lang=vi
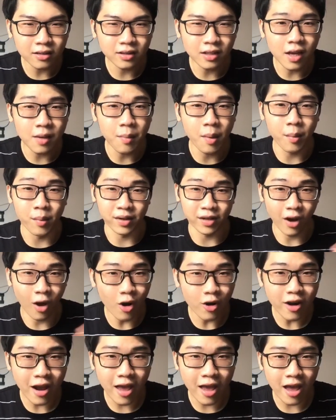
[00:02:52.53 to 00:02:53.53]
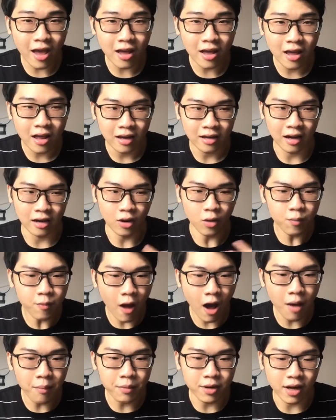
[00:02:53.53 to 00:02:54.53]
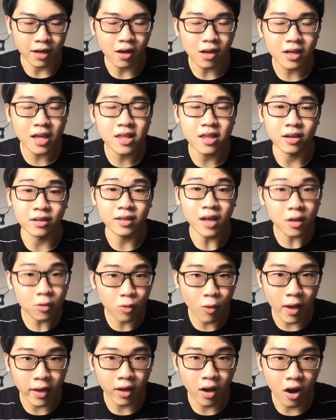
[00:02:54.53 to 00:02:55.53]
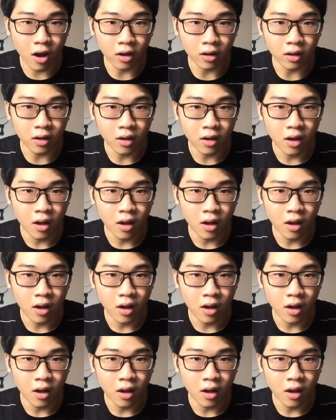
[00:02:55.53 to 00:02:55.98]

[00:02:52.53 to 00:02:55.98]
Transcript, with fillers: khi mà mình nói ra á là lúc đó mình đã có cái nhìn khách quan hơn